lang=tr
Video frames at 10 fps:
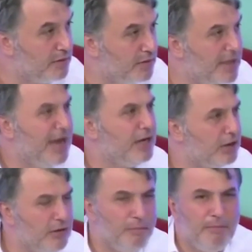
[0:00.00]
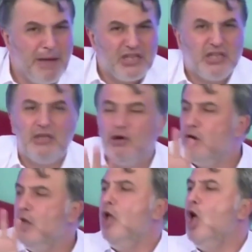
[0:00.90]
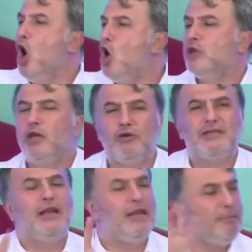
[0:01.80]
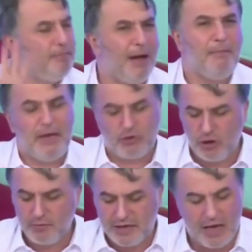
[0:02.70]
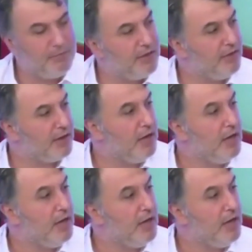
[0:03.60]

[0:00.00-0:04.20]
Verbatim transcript: Diğerleri de var. Beşinin de sahiplik. ortak özelliği ben 5 diyorum sahiplik var.